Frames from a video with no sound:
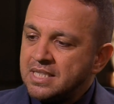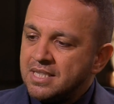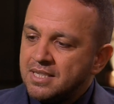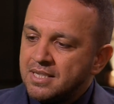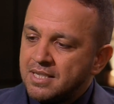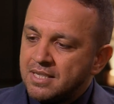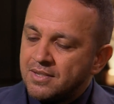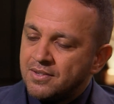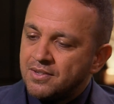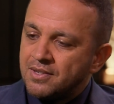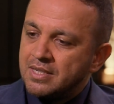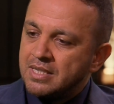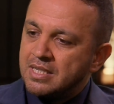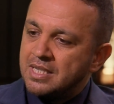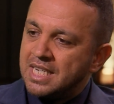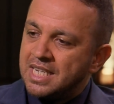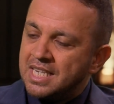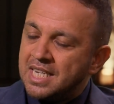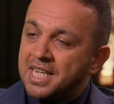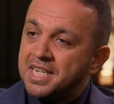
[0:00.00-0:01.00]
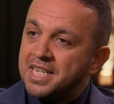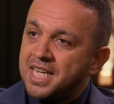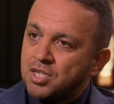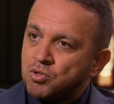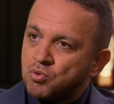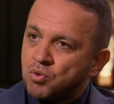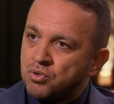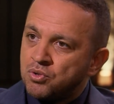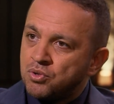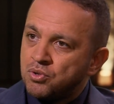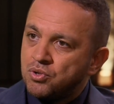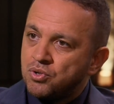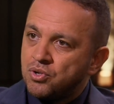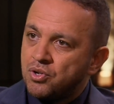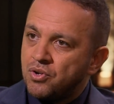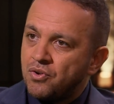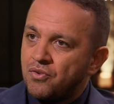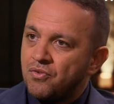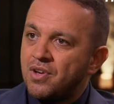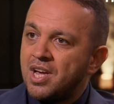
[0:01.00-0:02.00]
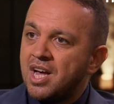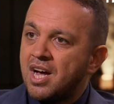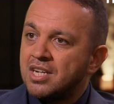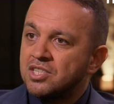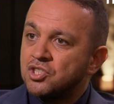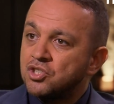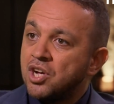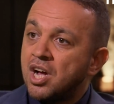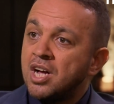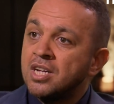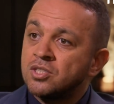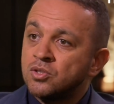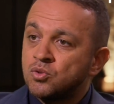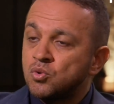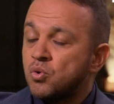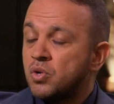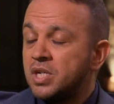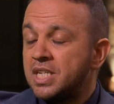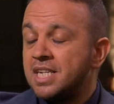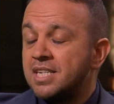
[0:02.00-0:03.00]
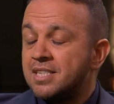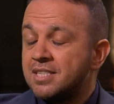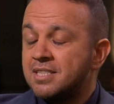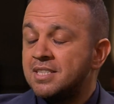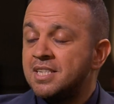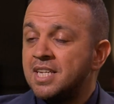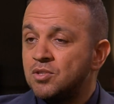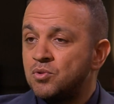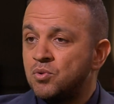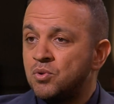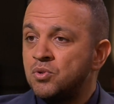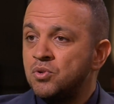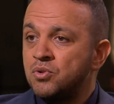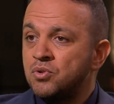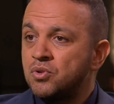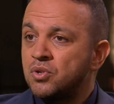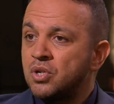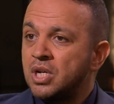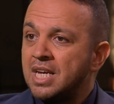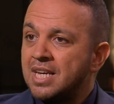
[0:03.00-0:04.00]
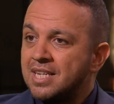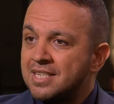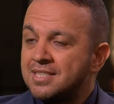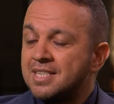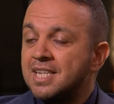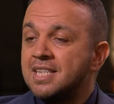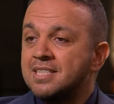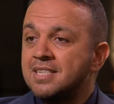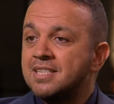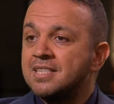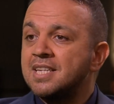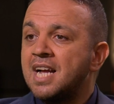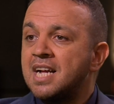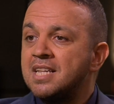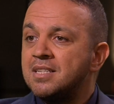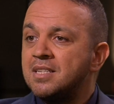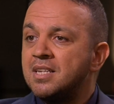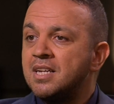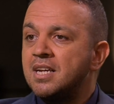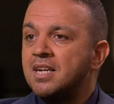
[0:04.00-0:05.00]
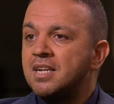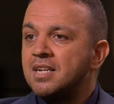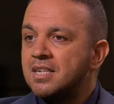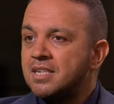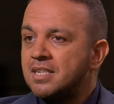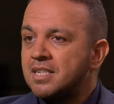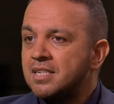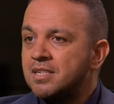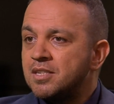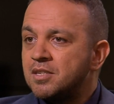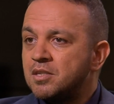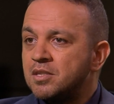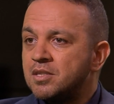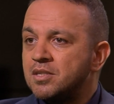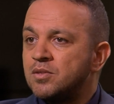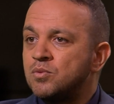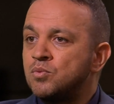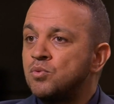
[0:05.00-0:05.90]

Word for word: e, ileriye dönük veya çağın çok ilerisine dönük sezgisel e,